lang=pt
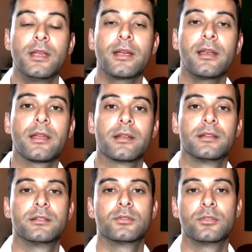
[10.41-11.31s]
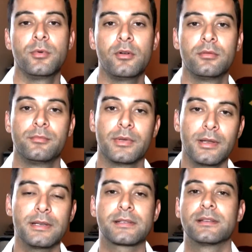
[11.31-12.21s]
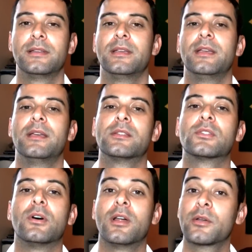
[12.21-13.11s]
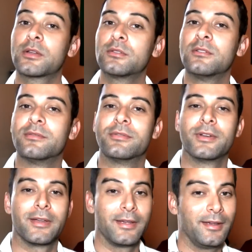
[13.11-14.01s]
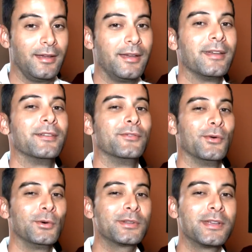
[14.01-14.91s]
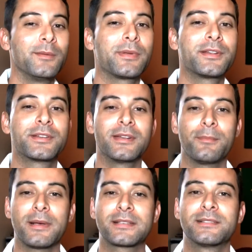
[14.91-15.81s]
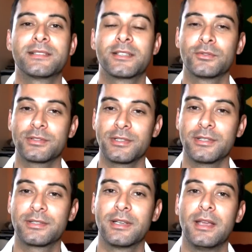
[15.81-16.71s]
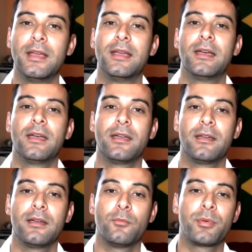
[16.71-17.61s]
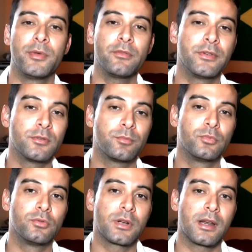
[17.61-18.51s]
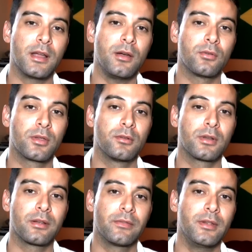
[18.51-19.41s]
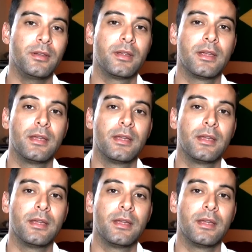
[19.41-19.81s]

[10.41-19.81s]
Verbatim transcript: aí galera, tudo bom? Beleza? Olha aqui de novo, é, voltei para encher a paciência de vocês é, O primeiro vídeo do canal que eu gravei,